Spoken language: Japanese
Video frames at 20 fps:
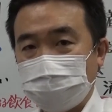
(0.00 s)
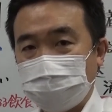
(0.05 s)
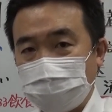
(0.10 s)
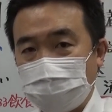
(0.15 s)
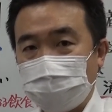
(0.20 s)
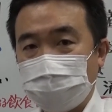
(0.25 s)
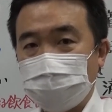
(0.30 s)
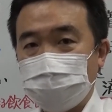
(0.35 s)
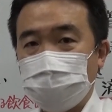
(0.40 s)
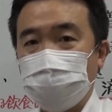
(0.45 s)

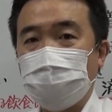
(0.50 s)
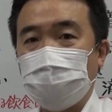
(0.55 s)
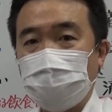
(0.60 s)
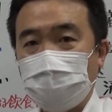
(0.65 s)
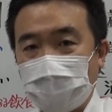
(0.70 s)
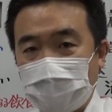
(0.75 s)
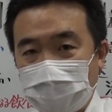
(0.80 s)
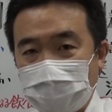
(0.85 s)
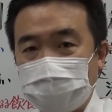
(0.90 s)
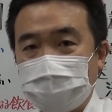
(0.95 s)
の
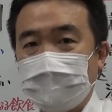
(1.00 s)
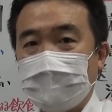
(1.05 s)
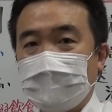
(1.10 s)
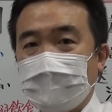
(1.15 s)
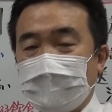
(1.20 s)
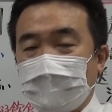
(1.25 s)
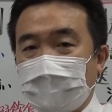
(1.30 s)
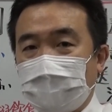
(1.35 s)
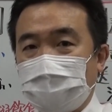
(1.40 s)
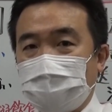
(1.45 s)
長が
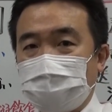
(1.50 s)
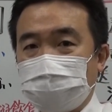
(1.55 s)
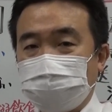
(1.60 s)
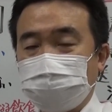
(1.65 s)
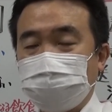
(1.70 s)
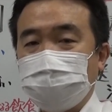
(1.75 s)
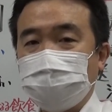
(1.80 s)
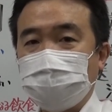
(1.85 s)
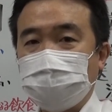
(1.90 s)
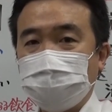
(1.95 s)
あ
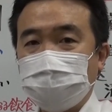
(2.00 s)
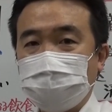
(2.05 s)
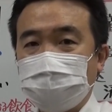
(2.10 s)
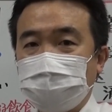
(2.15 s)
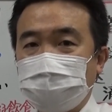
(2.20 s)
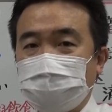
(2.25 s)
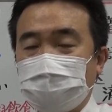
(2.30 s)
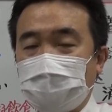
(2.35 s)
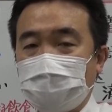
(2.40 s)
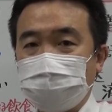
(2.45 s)
推進
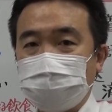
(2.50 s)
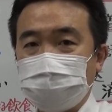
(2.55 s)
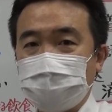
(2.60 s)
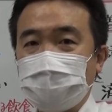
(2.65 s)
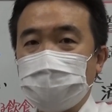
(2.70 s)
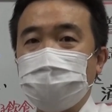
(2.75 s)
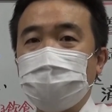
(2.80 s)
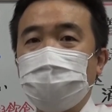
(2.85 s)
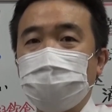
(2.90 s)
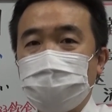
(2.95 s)
委員会の
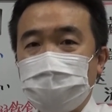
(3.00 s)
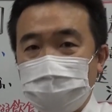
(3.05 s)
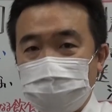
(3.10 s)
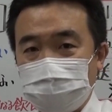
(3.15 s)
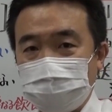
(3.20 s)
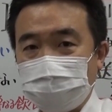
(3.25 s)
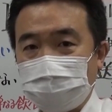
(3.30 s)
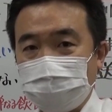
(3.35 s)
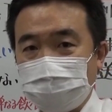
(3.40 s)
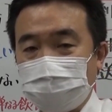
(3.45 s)
実行委
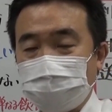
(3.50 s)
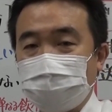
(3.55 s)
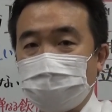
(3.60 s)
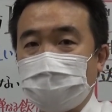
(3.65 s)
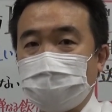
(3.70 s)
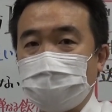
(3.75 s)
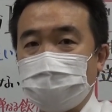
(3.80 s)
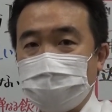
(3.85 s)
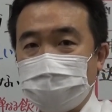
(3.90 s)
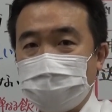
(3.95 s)
員長という
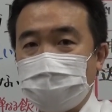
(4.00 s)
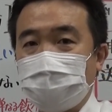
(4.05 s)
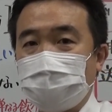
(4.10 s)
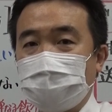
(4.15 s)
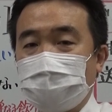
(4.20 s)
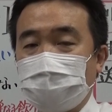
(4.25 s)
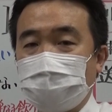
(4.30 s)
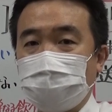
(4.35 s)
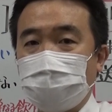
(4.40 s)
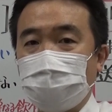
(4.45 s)
形
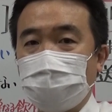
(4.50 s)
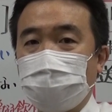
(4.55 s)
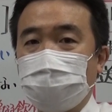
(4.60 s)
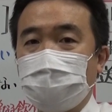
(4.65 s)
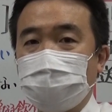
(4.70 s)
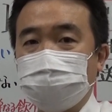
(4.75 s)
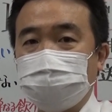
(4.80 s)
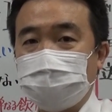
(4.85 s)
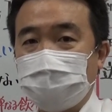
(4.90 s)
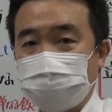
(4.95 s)
で、えー、行
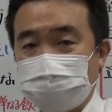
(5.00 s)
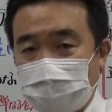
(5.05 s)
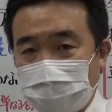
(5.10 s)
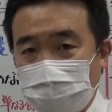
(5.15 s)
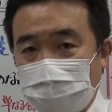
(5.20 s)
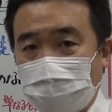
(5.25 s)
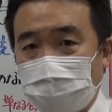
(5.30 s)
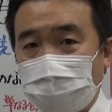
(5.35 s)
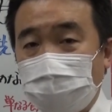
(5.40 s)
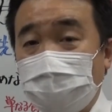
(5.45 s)
うんですけ
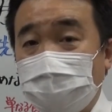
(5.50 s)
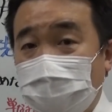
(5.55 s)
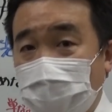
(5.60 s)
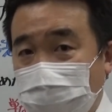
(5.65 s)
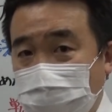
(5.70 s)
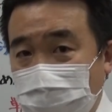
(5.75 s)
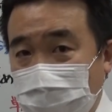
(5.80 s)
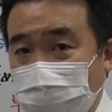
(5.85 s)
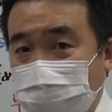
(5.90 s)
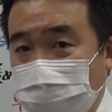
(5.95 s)
どこれ
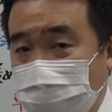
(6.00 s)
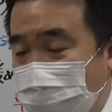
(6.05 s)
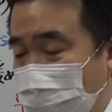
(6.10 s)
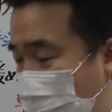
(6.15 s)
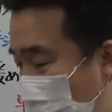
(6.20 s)
何かとい